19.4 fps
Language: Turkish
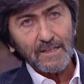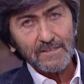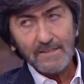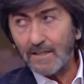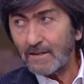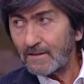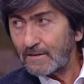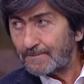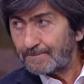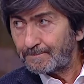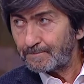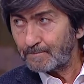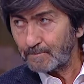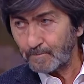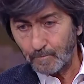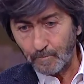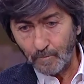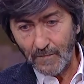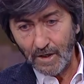bazen
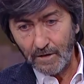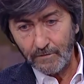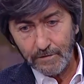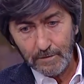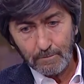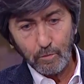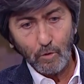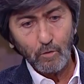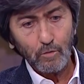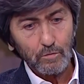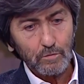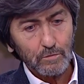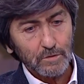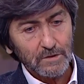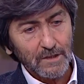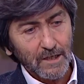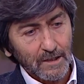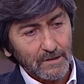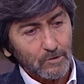
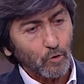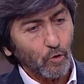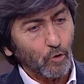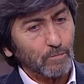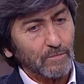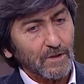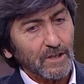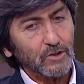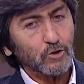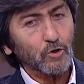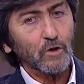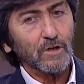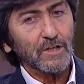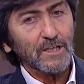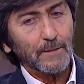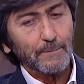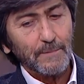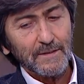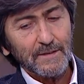futbolda yorumları
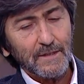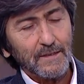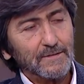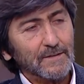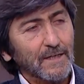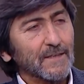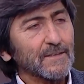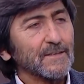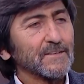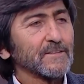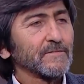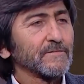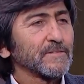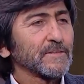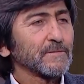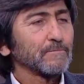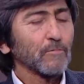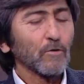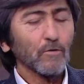şöyle yaparlar. Kardeşim
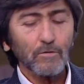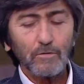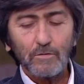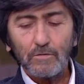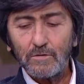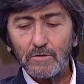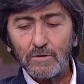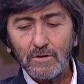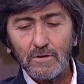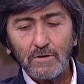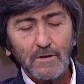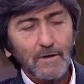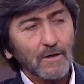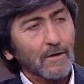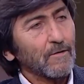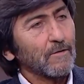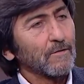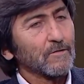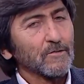futbol
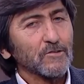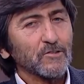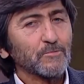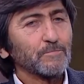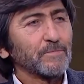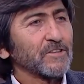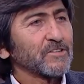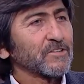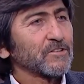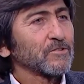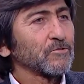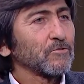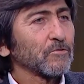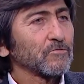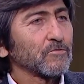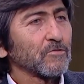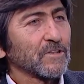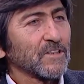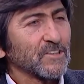öyle 3 5 2
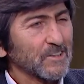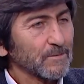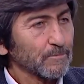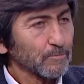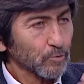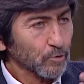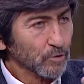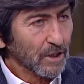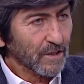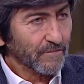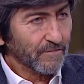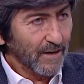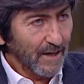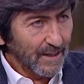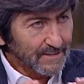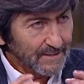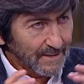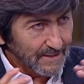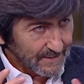4'ü geçin bunları
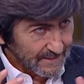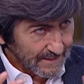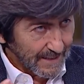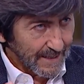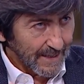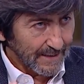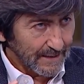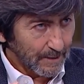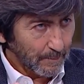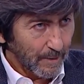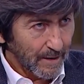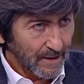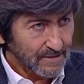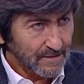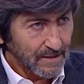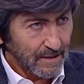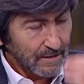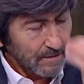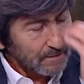falan denir genelde
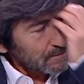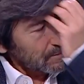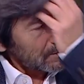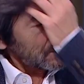bazen.